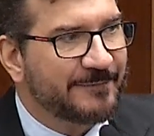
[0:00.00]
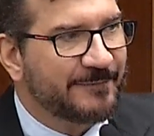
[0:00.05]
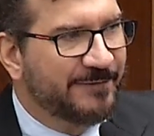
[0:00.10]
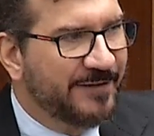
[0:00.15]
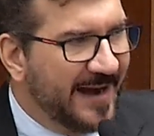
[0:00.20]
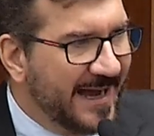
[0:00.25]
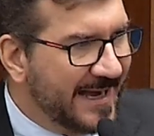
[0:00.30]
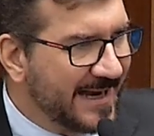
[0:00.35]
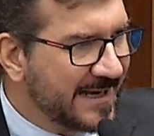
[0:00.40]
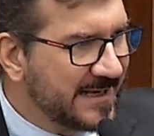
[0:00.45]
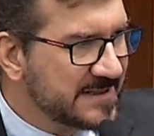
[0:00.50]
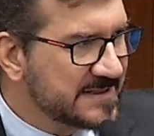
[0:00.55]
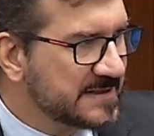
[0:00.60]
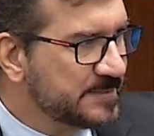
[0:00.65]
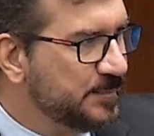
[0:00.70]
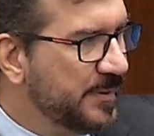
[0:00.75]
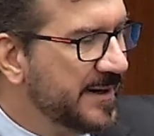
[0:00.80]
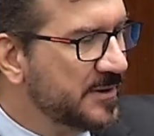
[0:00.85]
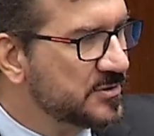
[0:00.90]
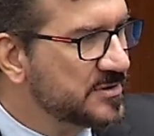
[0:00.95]
vagas
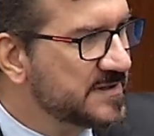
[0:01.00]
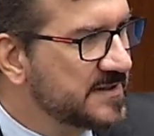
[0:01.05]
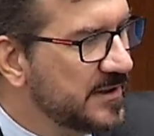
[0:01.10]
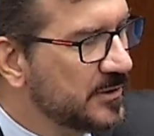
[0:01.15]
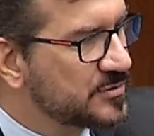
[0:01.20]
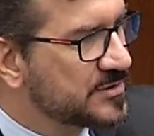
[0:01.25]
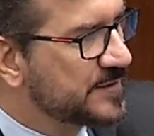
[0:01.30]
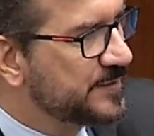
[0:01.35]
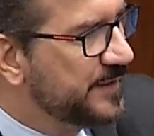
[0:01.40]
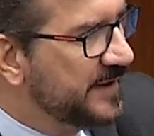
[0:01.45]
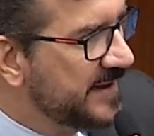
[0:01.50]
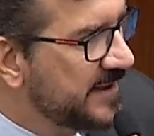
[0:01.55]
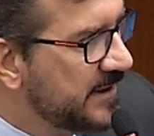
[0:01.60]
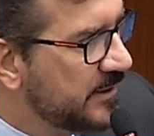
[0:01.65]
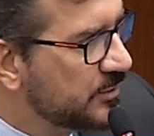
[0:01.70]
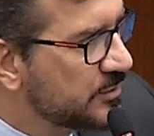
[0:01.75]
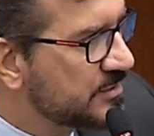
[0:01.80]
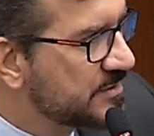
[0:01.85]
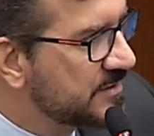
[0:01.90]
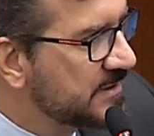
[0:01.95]
para os seus
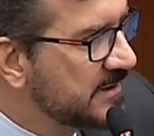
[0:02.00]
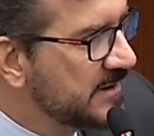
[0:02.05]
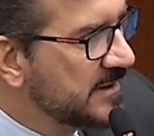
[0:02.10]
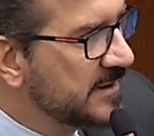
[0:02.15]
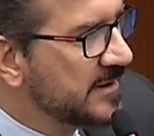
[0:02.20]
filhos